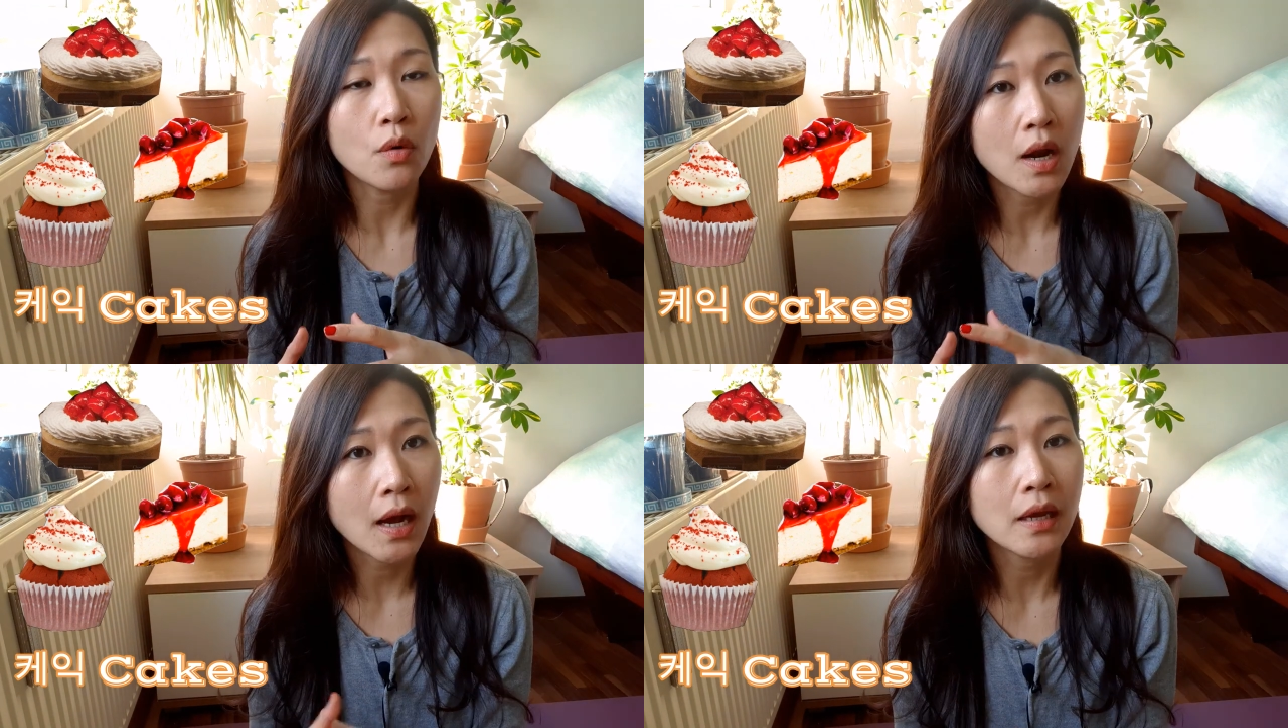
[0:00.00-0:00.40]

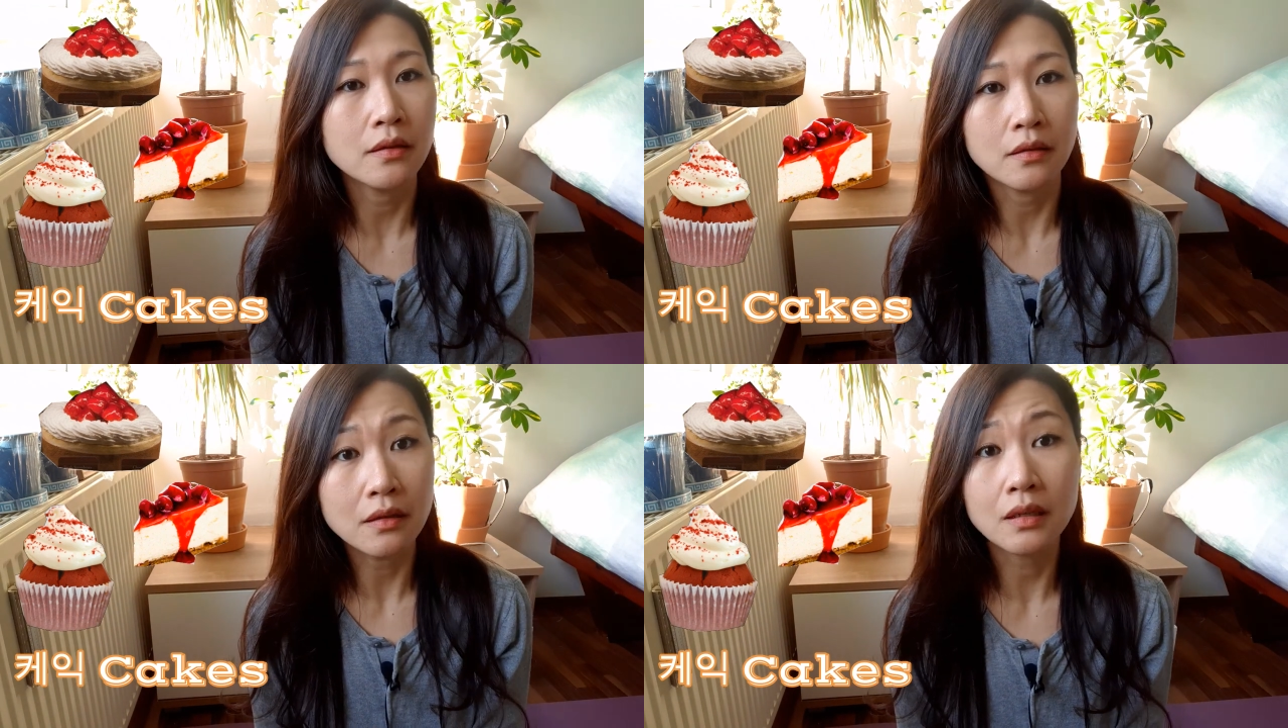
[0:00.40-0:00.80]
올라가
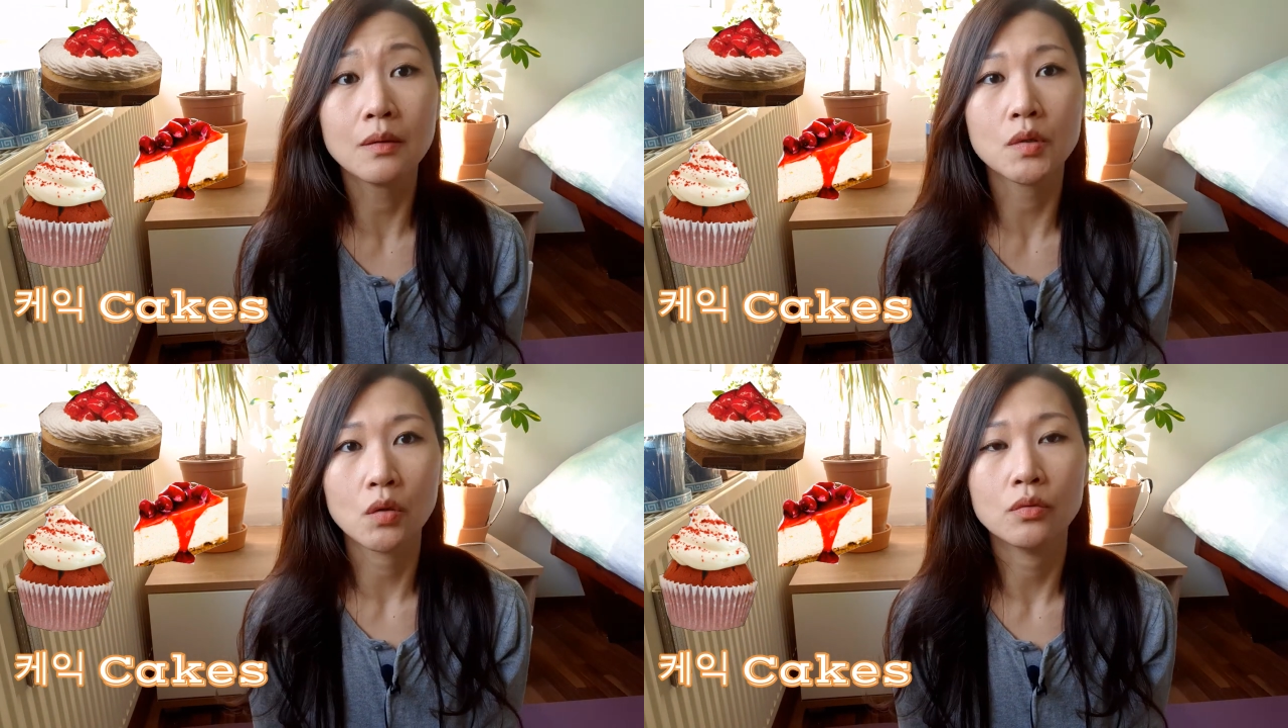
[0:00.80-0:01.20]
있는
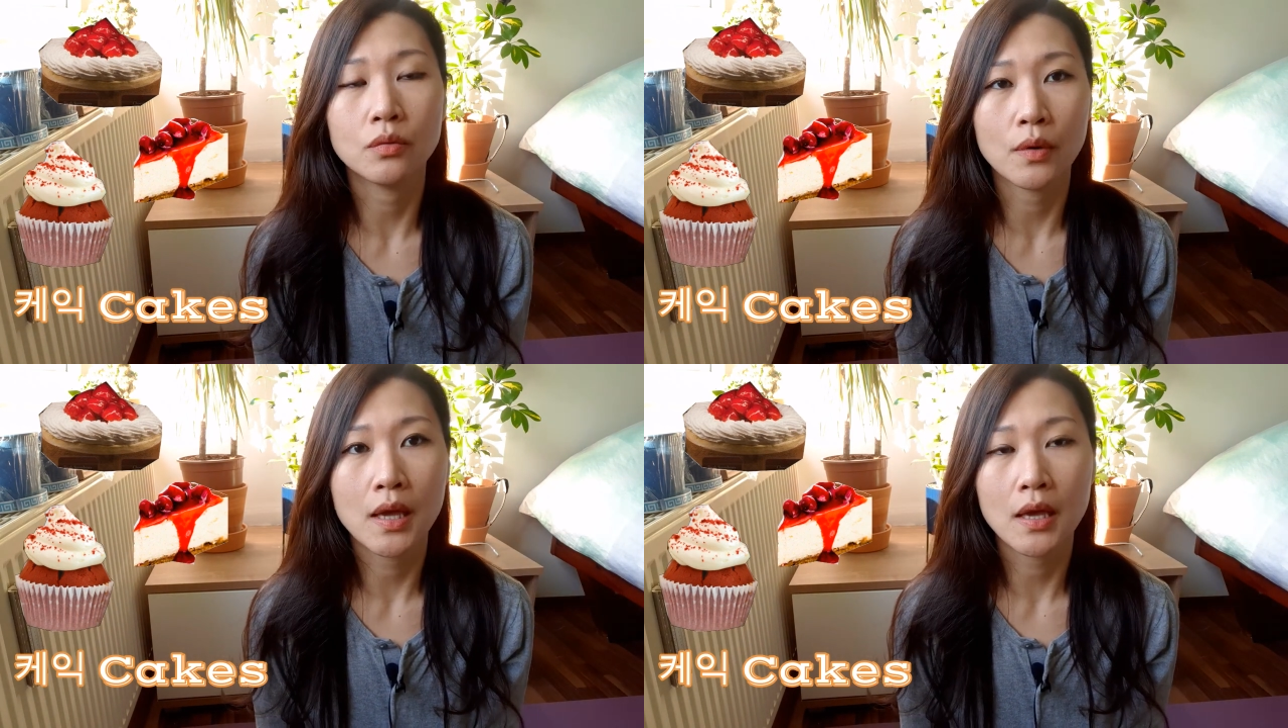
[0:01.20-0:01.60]
느낌
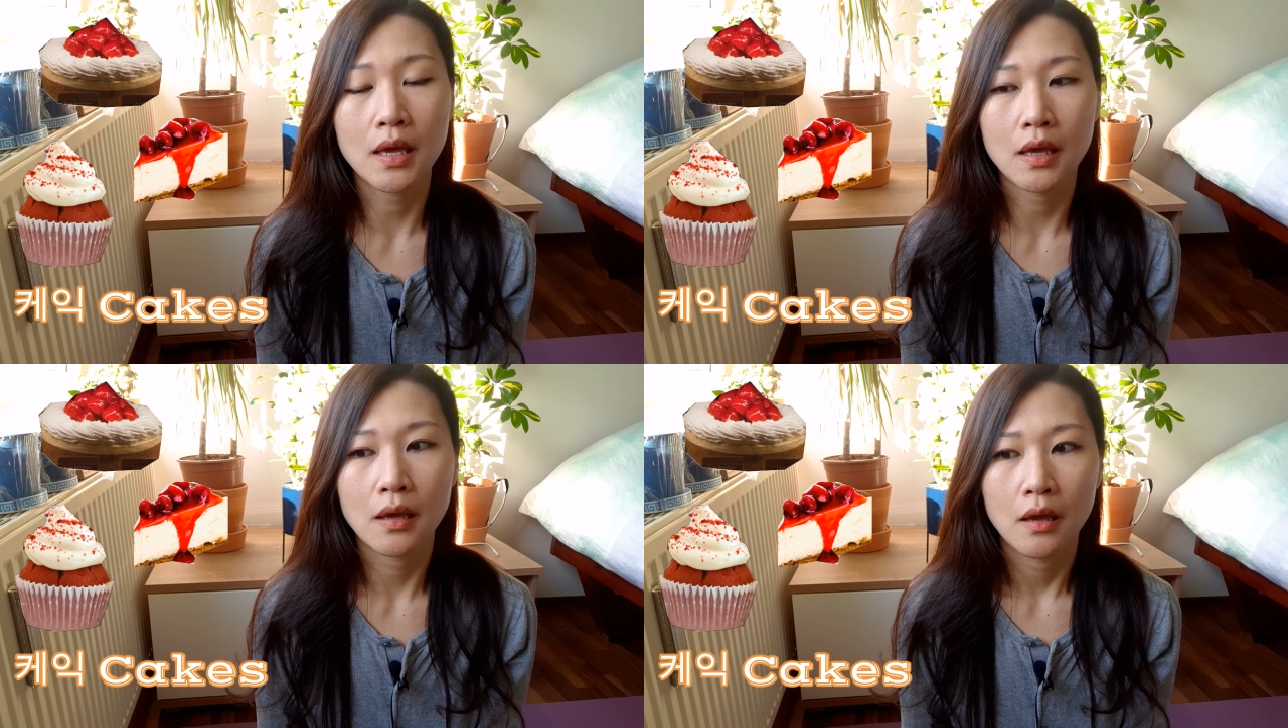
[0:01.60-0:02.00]

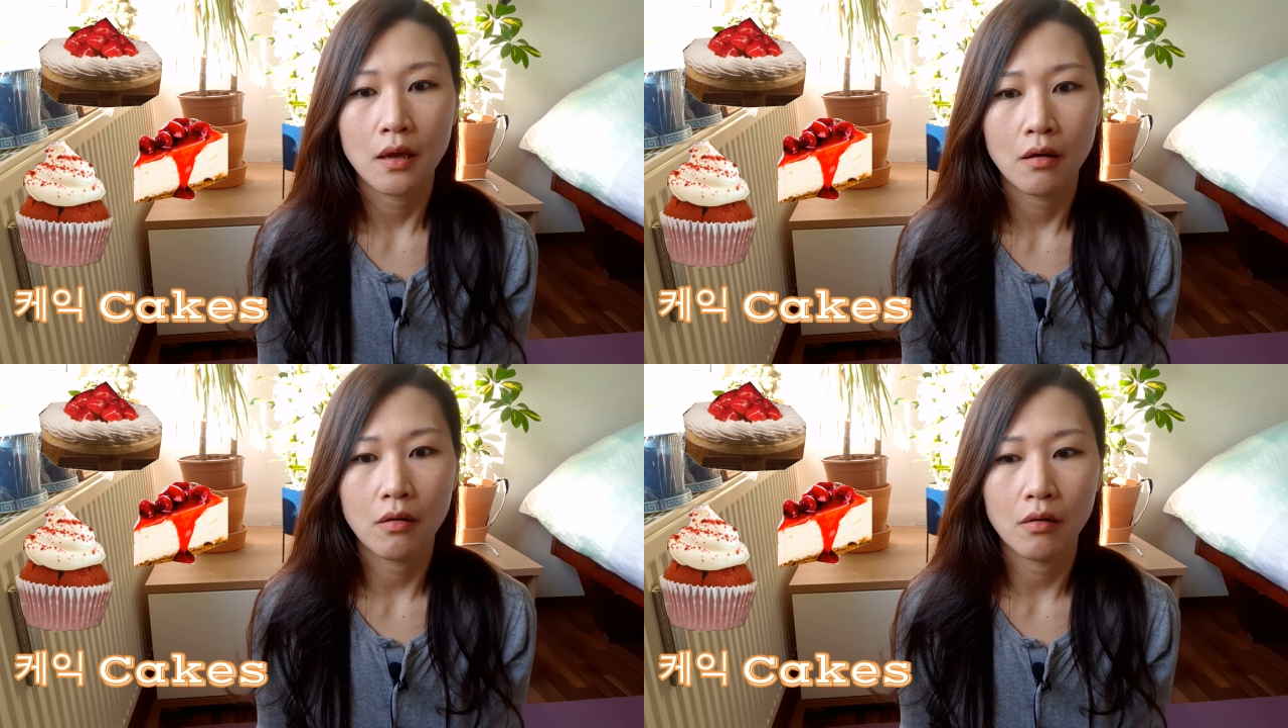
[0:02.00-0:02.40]
정도의
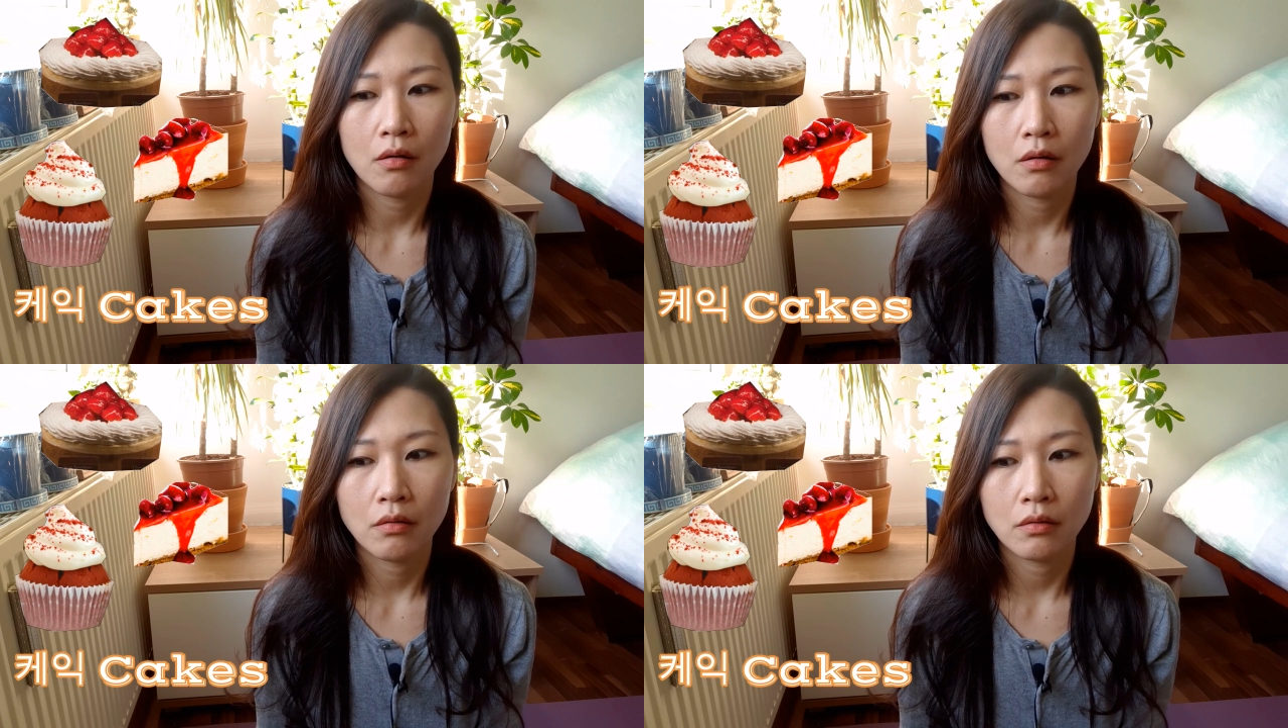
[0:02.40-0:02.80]

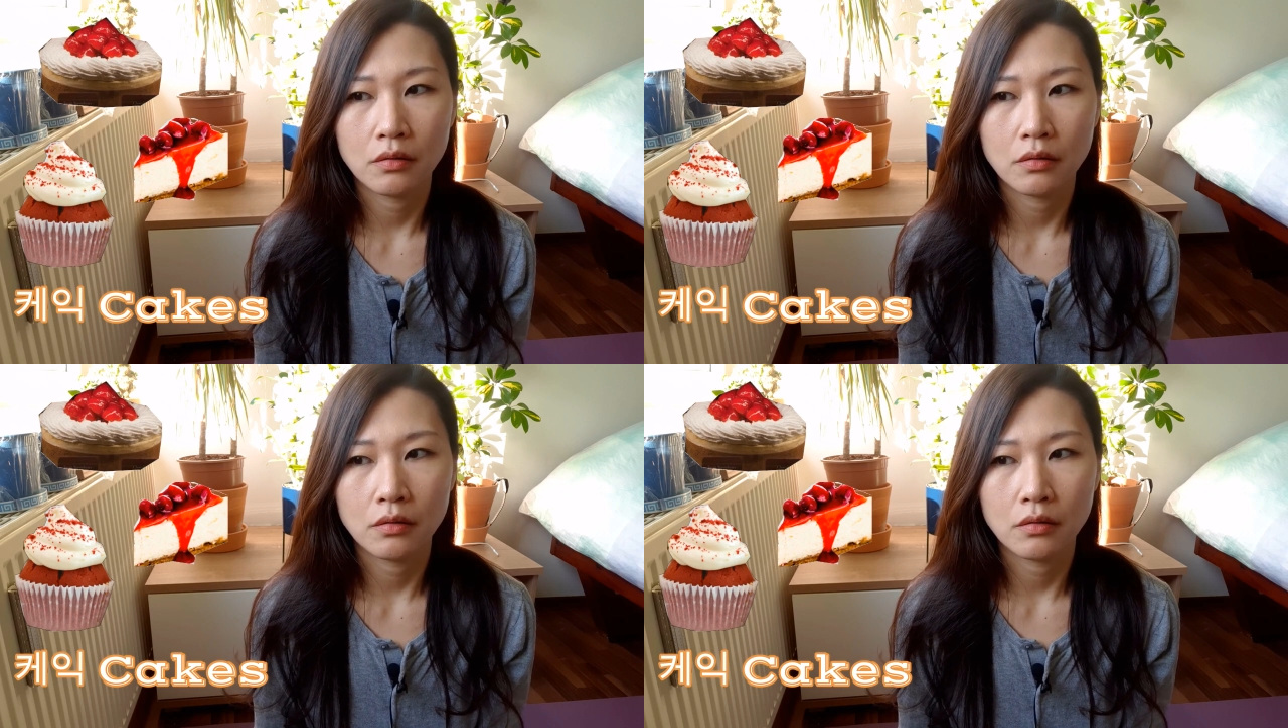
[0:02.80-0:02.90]
어,